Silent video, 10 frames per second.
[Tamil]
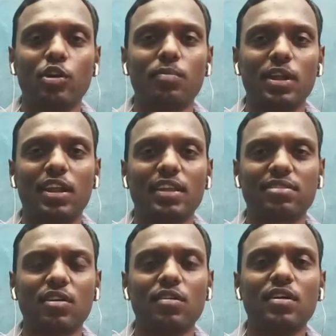உடம்புல
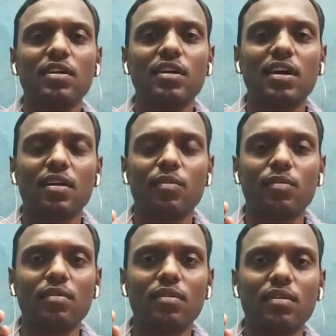ரத்தம்
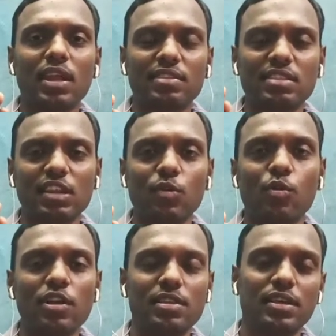ரத்தத்தில்
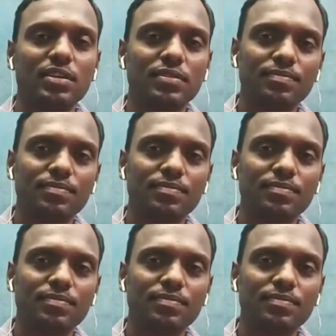ஓடுது